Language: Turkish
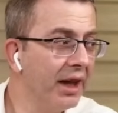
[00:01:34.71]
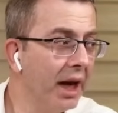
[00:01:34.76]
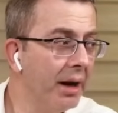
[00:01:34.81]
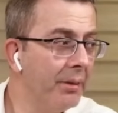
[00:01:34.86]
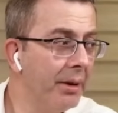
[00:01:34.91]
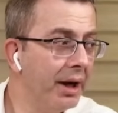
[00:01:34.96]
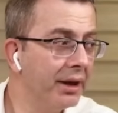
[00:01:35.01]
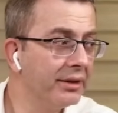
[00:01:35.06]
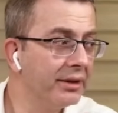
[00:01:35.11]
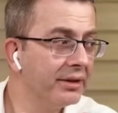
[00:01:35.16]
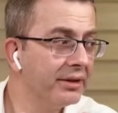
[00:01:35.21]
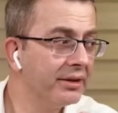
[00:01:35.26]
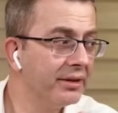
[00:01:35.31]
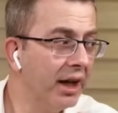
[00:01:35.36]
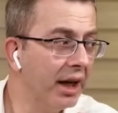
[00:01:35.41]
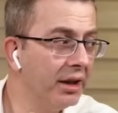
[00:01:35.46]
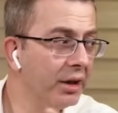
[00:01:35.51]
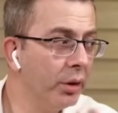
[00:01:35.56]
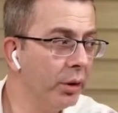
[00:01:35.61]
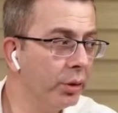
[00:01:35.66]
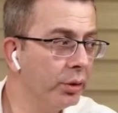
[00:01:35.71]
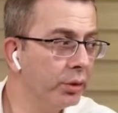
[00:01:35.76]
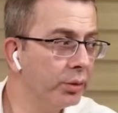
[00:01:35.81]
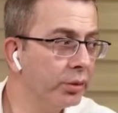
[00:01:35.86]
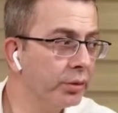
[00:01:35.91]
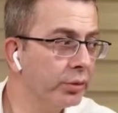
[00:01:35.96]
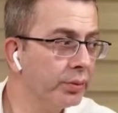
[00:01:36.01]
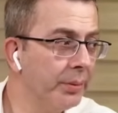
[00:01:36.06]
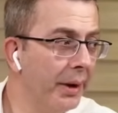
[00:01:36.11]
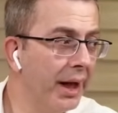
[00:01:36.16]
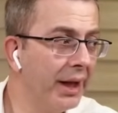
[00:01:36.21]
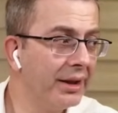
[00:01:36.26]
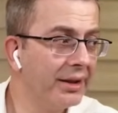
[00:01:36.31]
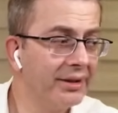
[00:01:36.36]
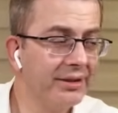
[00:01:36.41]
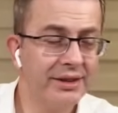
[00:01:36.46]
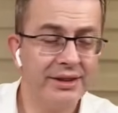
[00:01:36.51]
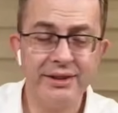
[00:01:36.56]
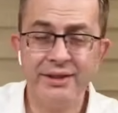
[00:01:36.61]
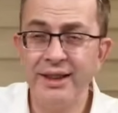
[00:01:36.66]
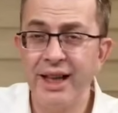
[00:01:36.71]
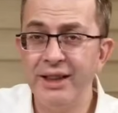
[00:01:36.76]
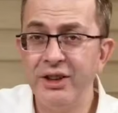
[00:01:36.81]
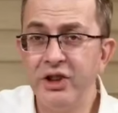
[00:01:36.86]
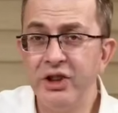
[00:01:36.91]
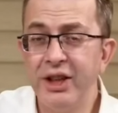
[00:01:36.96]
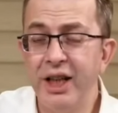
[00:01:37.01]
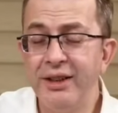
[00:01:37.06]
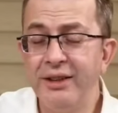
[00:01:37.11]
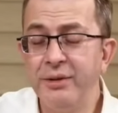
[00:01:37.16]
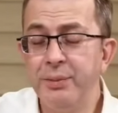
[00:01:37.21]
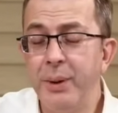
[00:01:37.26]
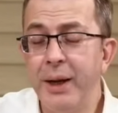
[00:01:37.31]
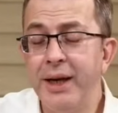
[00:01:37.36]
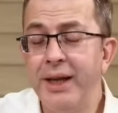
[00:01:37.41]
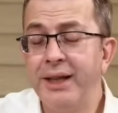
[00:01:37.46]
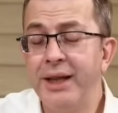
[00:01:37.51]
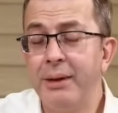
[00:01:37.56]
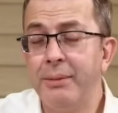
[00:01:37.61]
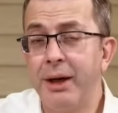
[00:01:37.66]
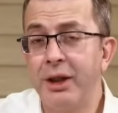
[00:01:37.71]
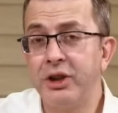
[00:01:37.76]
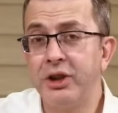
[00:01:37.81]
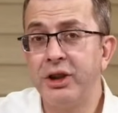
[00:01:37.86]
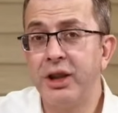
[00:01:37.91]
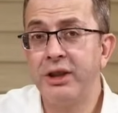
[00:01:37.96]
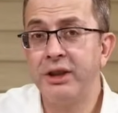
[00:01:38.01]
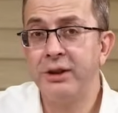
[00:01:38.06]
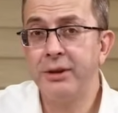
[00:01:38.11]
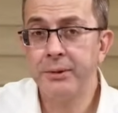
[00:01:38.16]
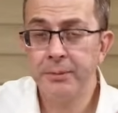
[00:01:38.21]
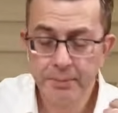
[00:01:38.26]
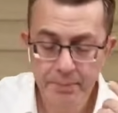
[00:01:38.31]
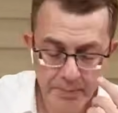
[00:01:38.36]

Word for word: damadınız, halaoğlunuz, baldızınız, enişteniz, belediye başkanı.